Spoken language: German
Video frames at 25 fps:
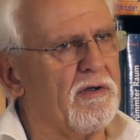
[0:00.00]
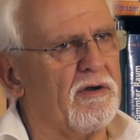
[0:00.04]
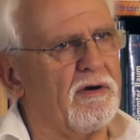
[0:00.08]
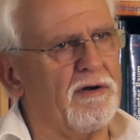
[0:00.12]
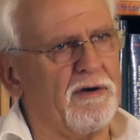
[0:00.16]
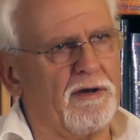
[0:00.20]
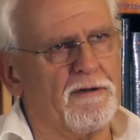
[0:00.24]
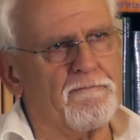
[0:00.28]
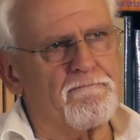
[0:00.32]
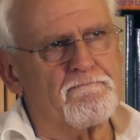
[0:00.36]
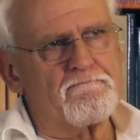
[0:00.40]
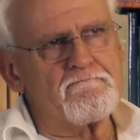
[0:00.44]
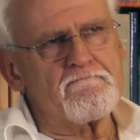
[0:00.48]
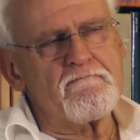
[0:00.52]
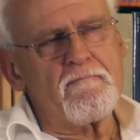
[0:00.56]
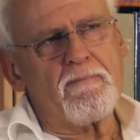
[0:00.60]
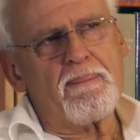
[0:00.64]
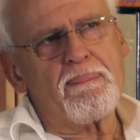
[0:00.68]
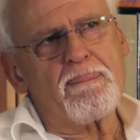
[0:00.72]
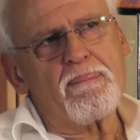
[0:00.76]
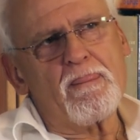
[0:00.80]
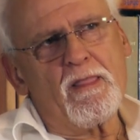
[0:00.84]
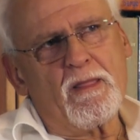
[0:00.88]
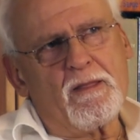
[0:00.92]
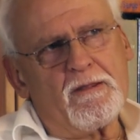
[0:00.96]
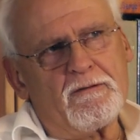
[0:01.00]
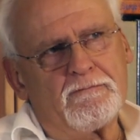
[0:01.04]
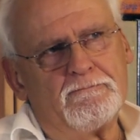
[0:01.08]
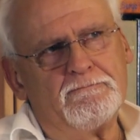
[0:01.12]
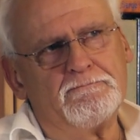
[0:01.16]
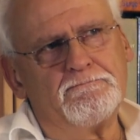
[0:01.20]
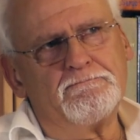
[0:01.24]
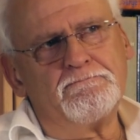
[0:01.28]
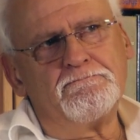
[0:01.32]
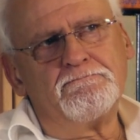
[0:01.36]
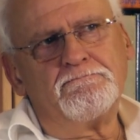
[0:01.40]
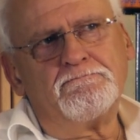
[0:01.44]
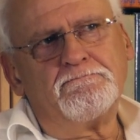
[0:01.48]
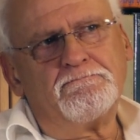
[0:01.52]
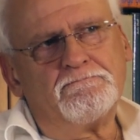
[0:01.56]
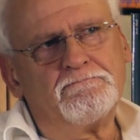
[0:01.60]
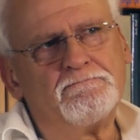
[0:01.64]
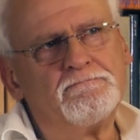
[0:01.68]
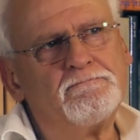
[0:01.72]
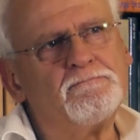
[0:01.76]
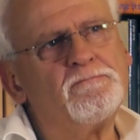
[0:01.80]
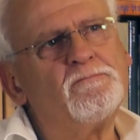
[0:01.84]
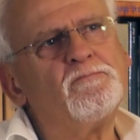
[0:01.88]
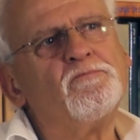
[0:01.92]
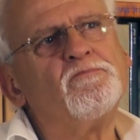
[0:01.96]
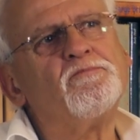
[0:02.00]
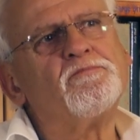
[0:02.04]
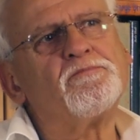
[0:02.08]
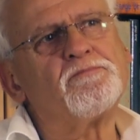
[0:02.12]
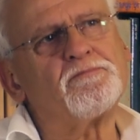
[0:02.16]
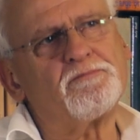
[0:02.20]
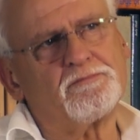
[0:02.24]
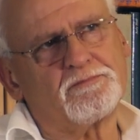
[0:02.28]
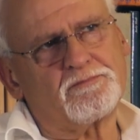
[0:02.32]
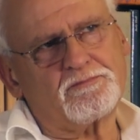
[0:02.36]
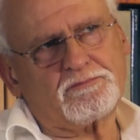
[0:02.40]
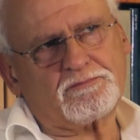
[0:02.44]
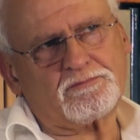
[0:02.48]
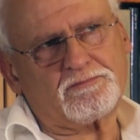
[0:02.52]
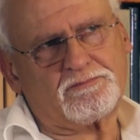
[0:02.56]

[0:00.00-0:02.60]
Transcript: Jahre. Okay. Aber wir wollen ja